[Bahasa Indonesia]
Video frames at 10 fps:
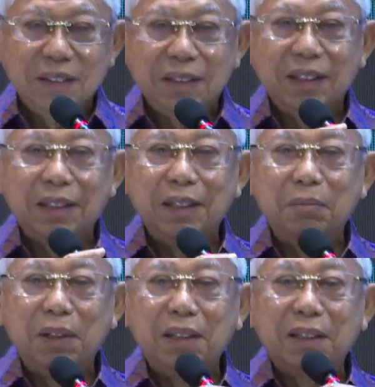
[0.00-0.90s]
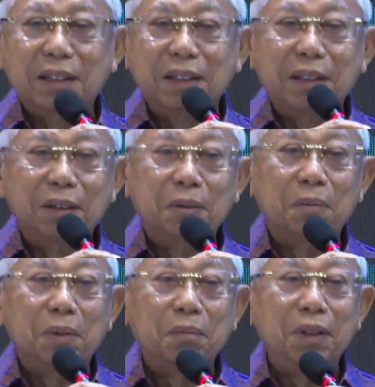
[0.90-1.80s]
Saya ini banyak jadi
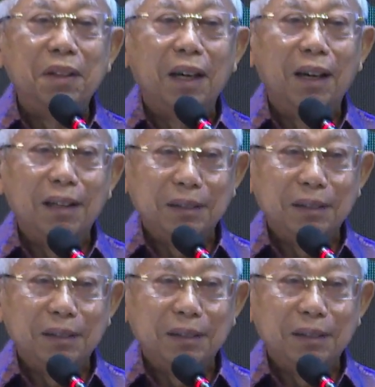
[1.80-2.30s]
ketua pembina.